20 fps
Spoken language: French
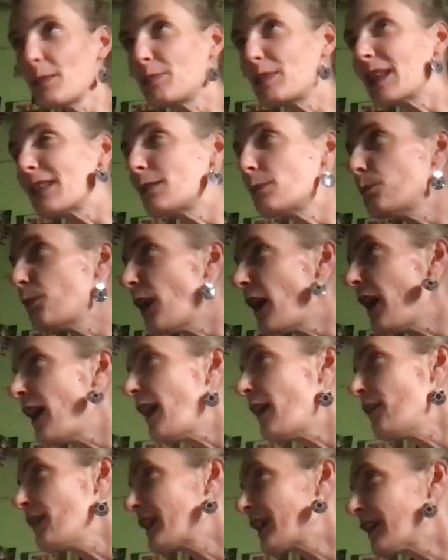peut-être pas
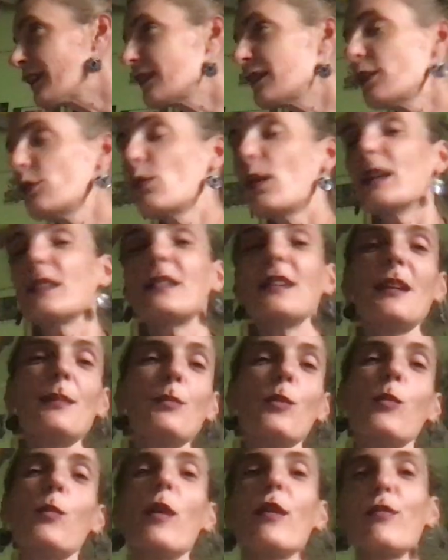avec un tel ou un tel, mais
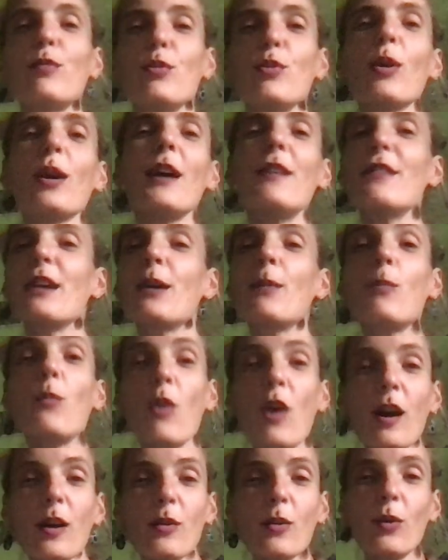au moins vous l'aurez avec
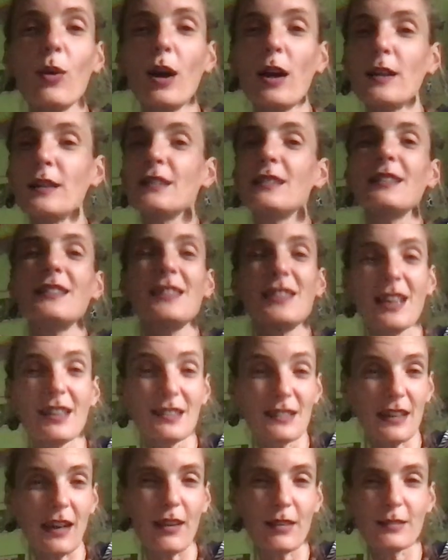moi, quoi. Et c'est déjà
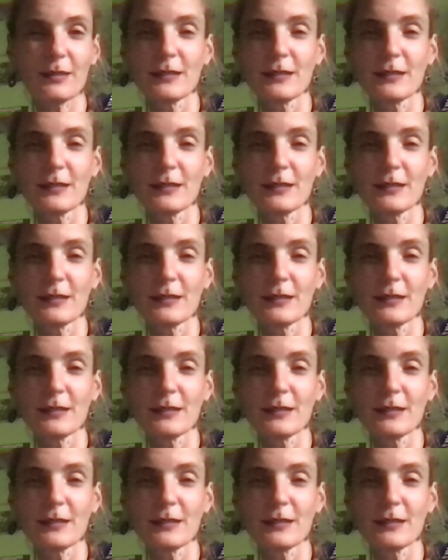ça.